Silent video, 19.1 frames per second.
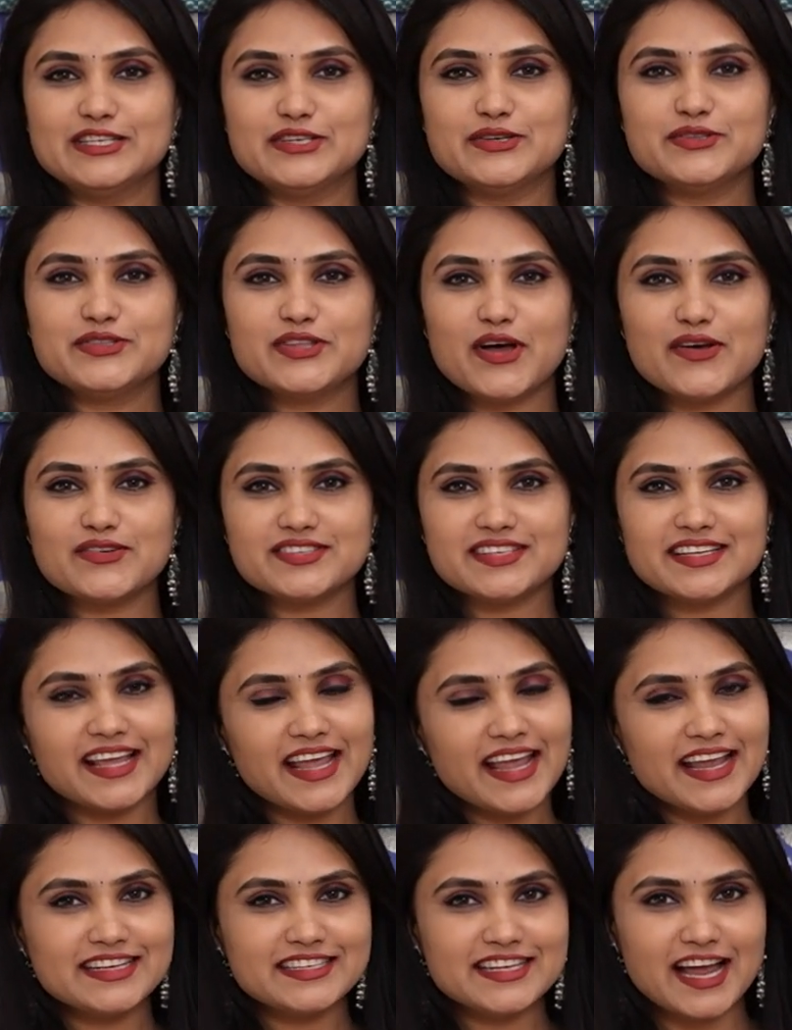టూ థౌజండ్
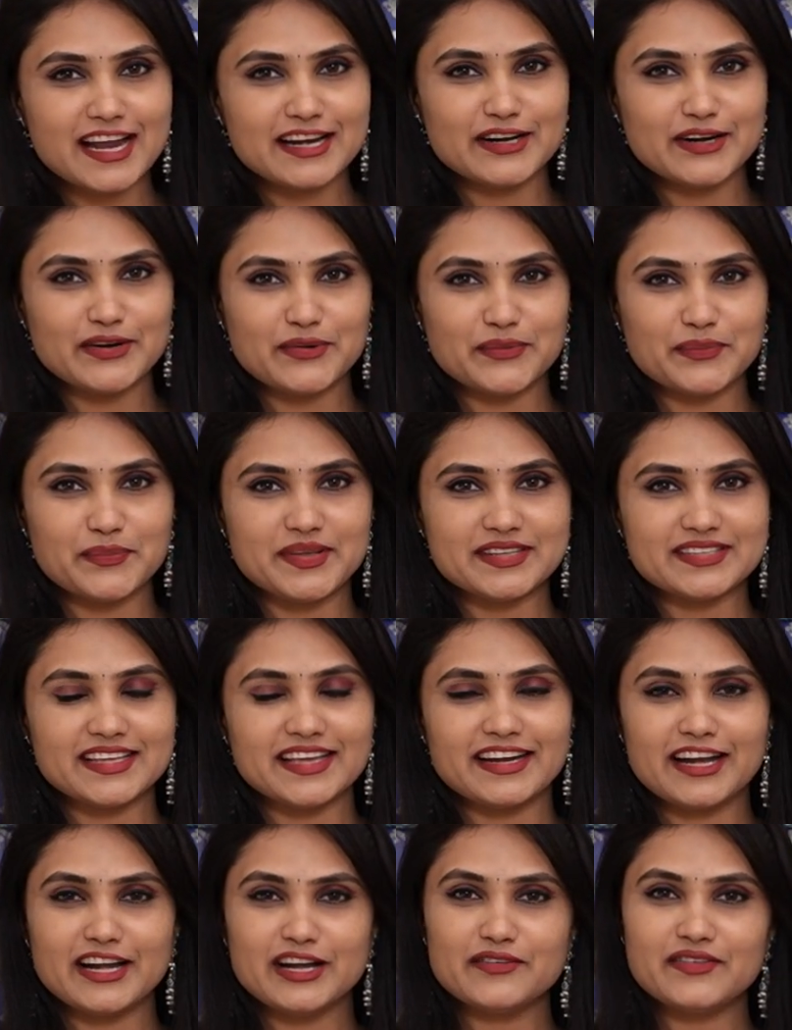ఎయిట్ హండ్రెడ్
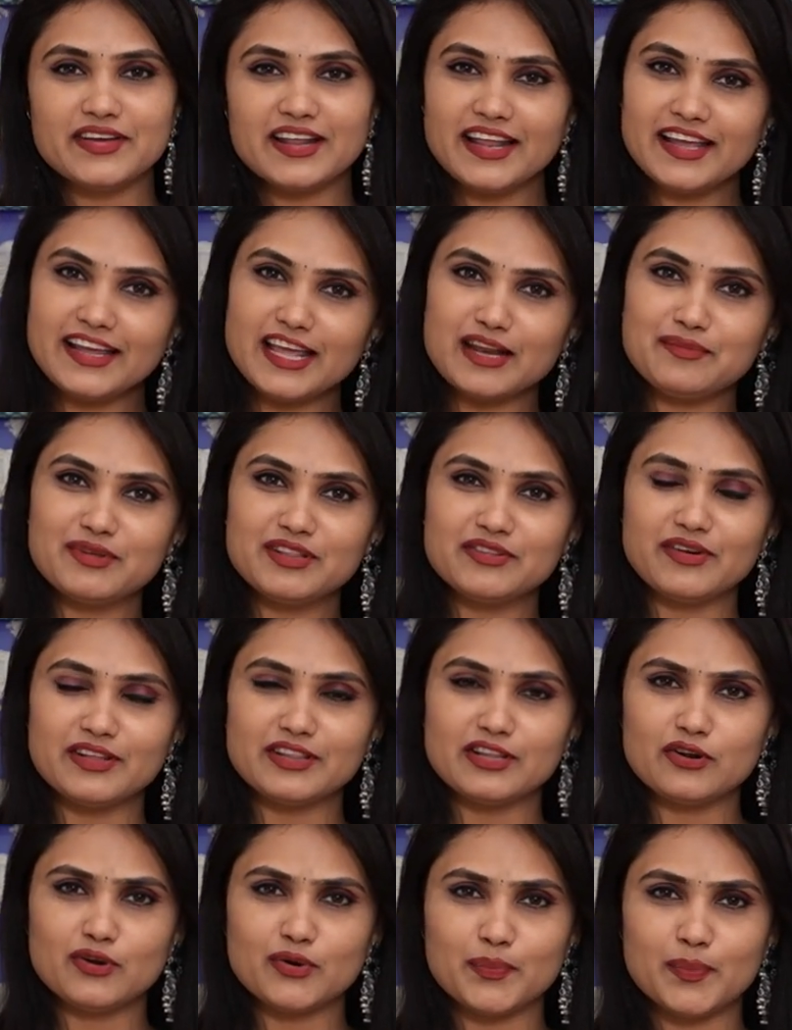రూపీసే రెండు వేల ఎనిమిది
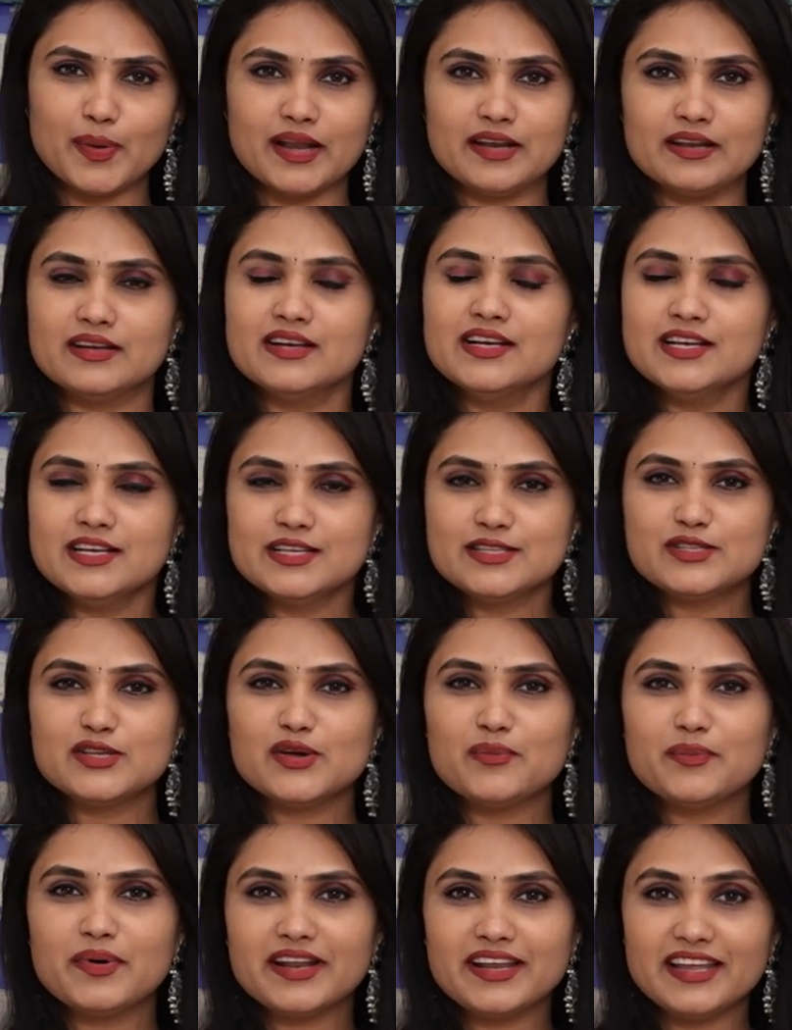వందల రూపాయలు
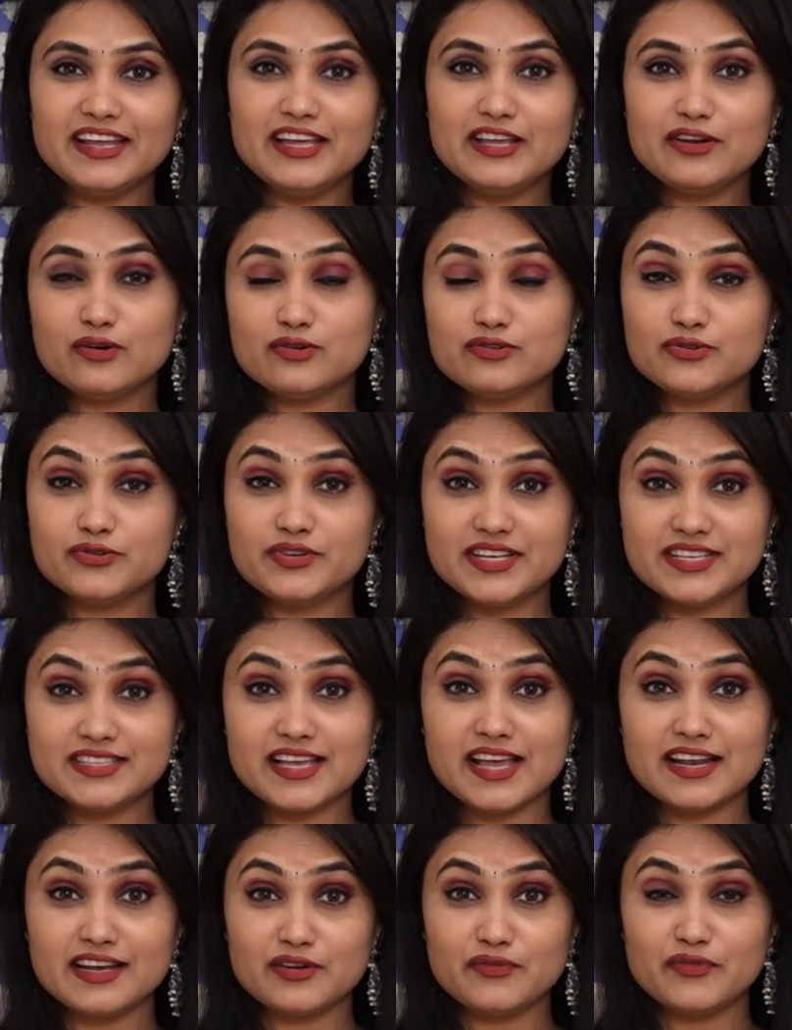సో మరి ఈరోజు
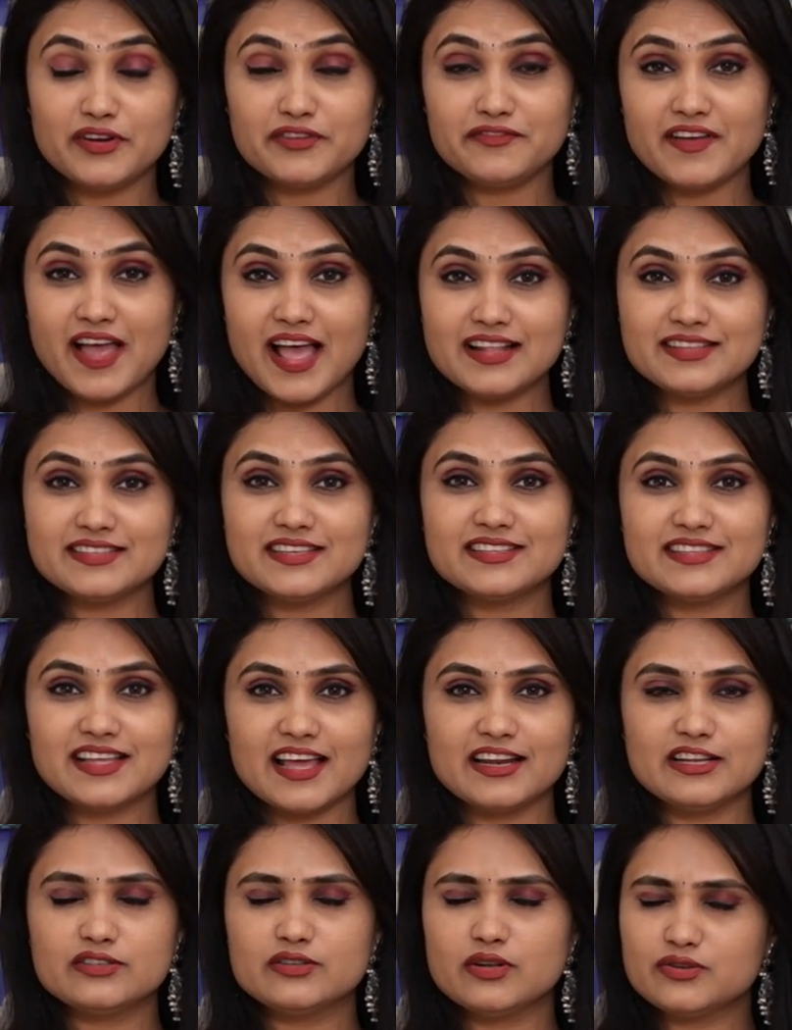డిజైనర్ వేర్ ఫ్యాన్సీ
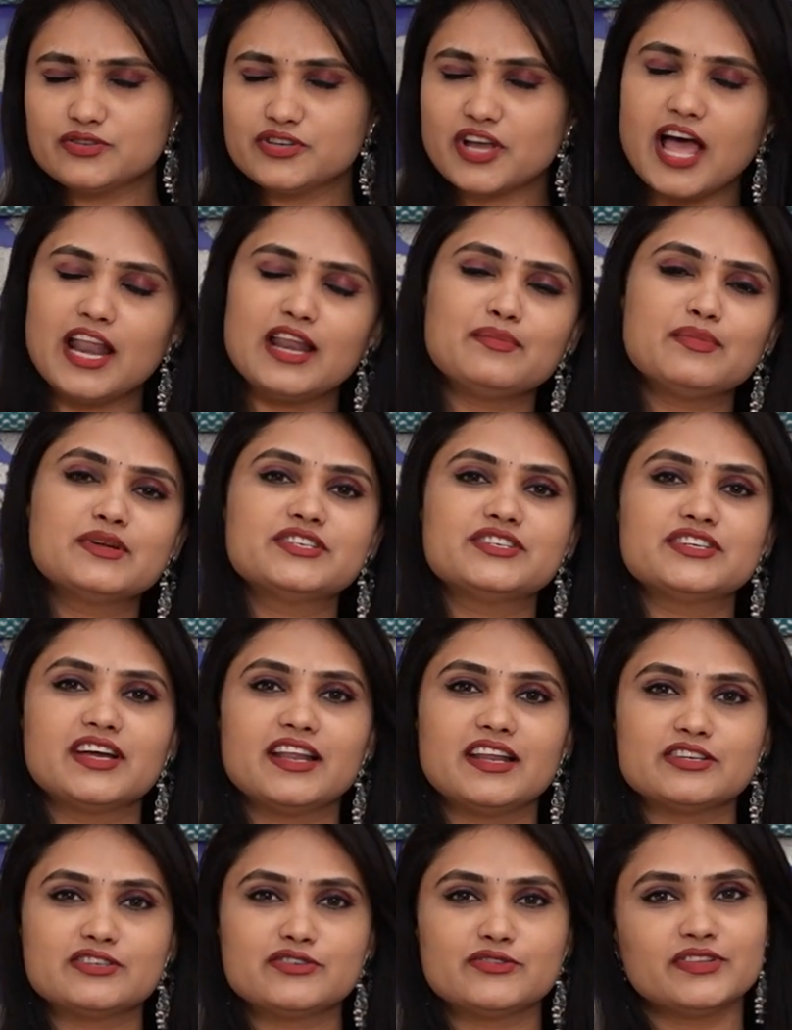శారీస్లో చాలా మంచి
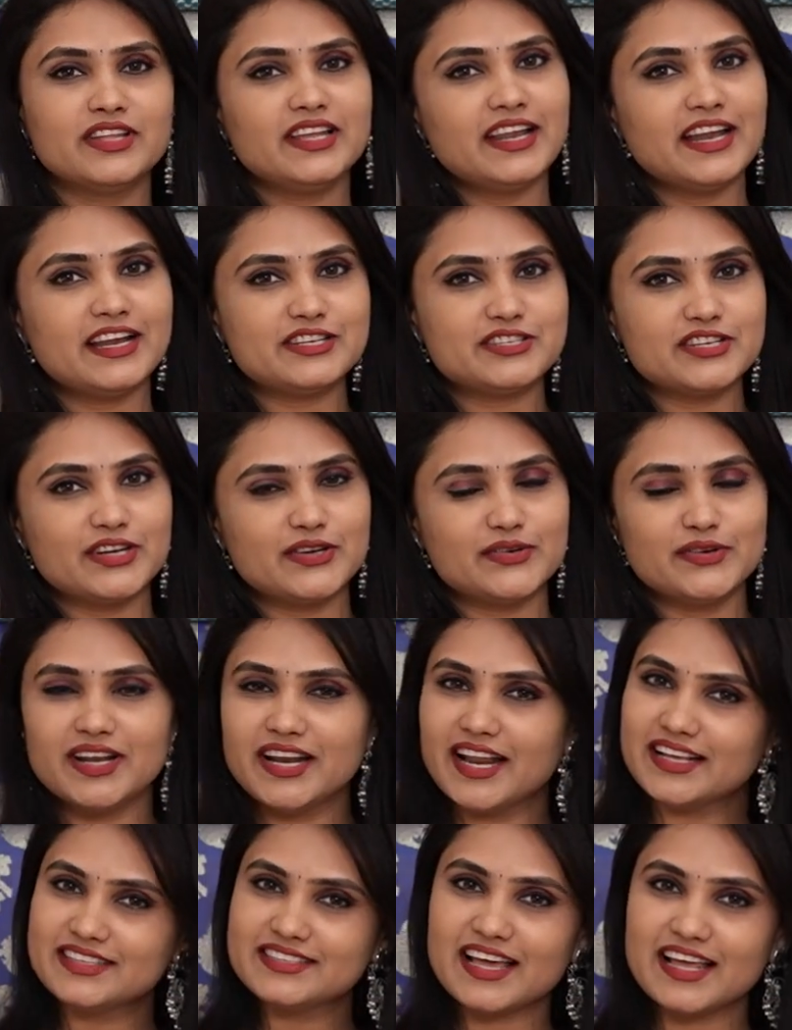కలెక్షన్ ఉంది లేట్ చేయకుండా
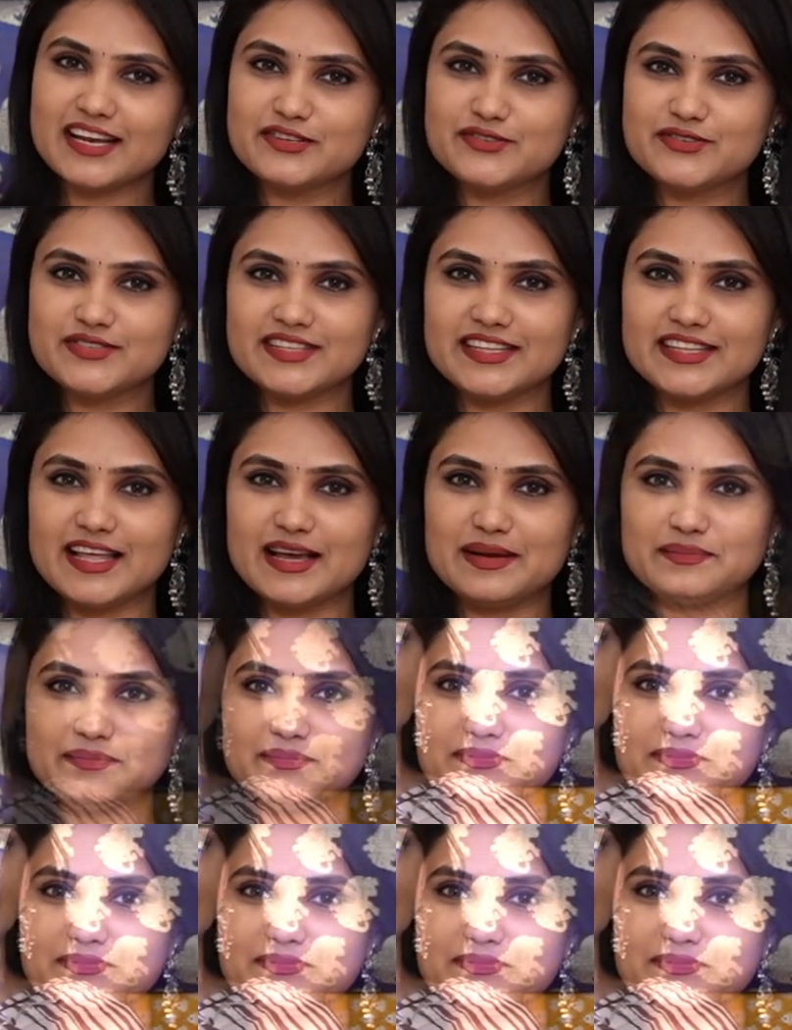నెక్స్ట్ శారీ చూసేద్దాం